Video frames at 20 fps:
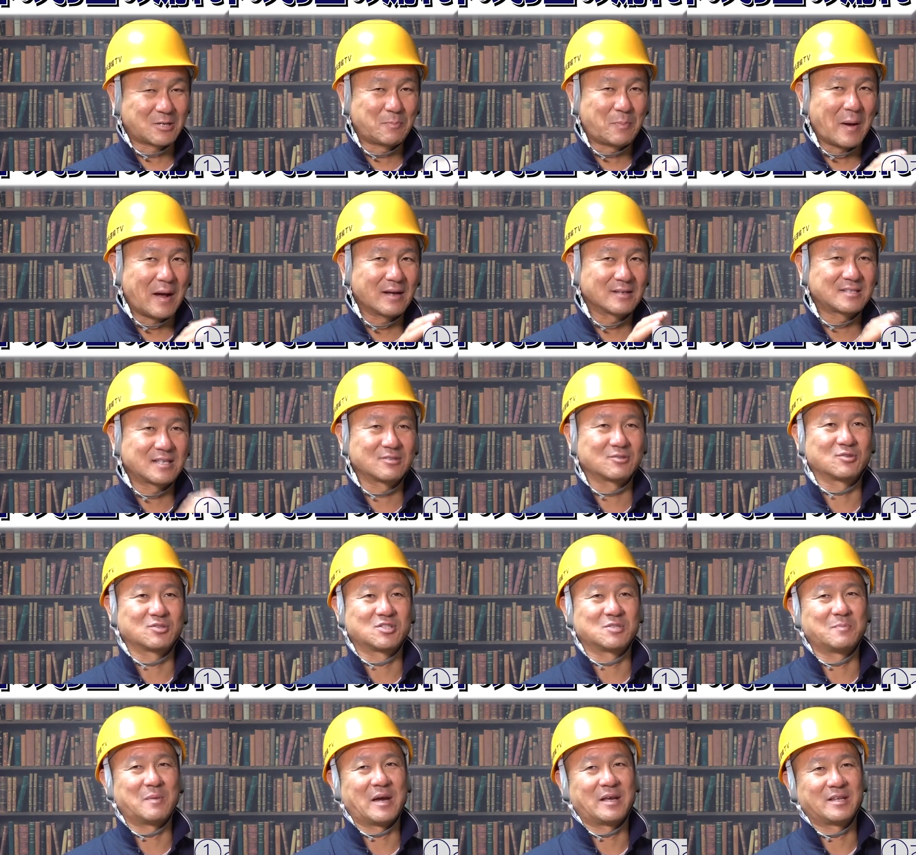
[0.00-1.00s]
100%
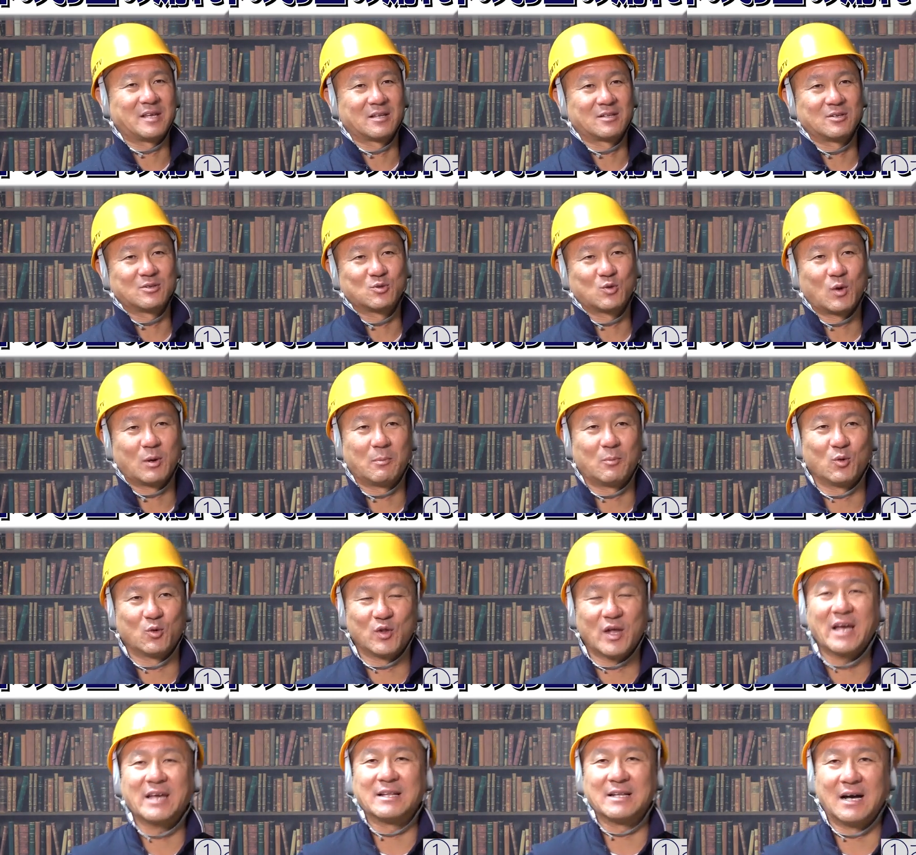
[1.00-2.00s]
自前でやってるとかはもう
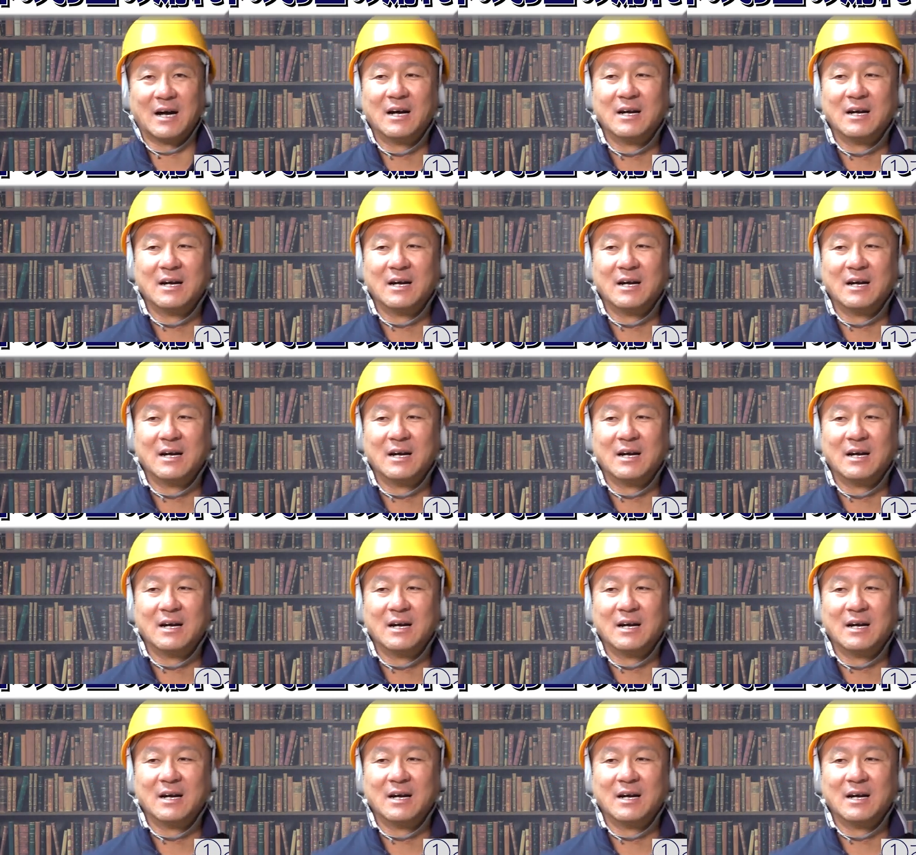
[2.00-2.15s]
ないな。